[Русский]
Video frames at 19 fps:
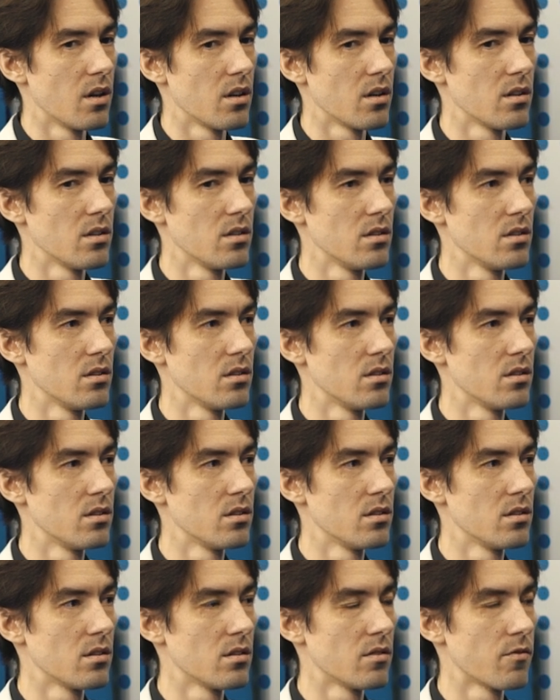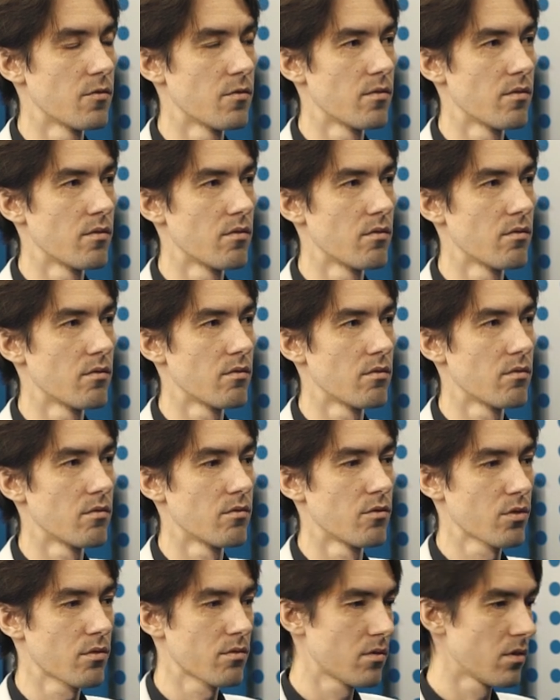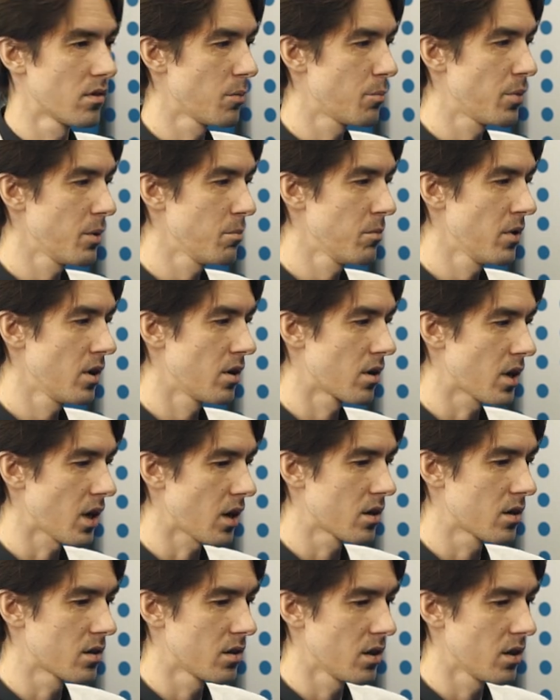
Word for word: И вот на примере, как,